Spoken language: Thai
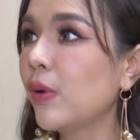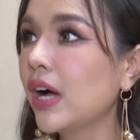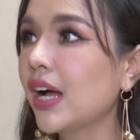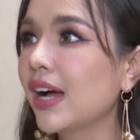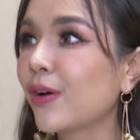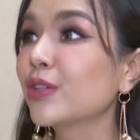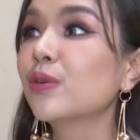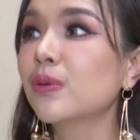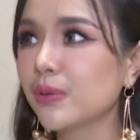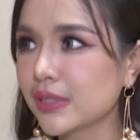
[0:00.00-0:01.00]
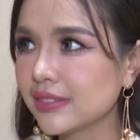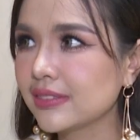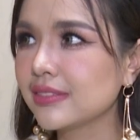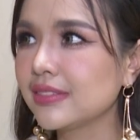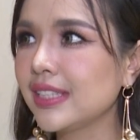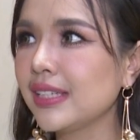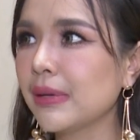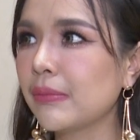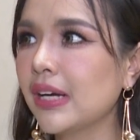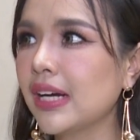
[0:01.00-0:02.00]
ว่าขอโทษที่
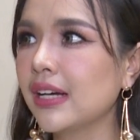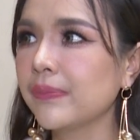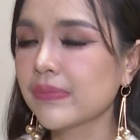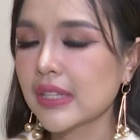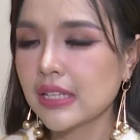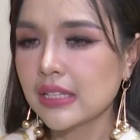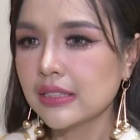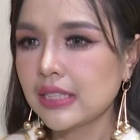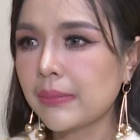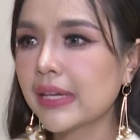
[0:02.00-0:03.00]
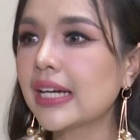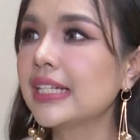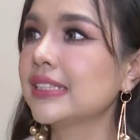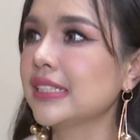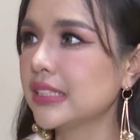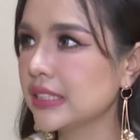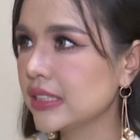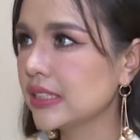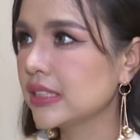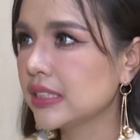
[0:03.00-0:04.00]
แบบว่าทำให้ค่ายเสียชื่อ
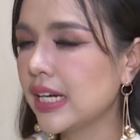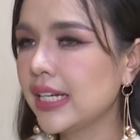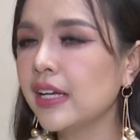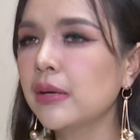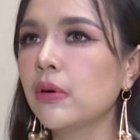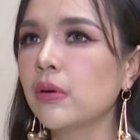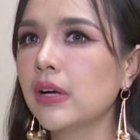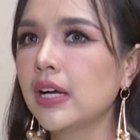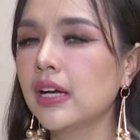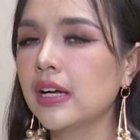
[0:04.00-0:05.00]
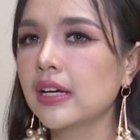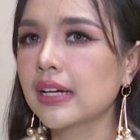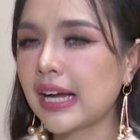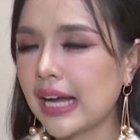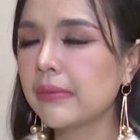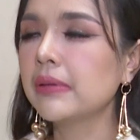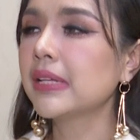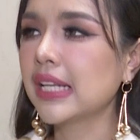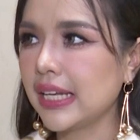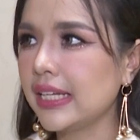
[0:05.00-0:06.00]
อันนี้ก็บอกว่าค่ะไม่
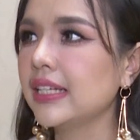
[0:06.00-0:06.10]
เป็นไร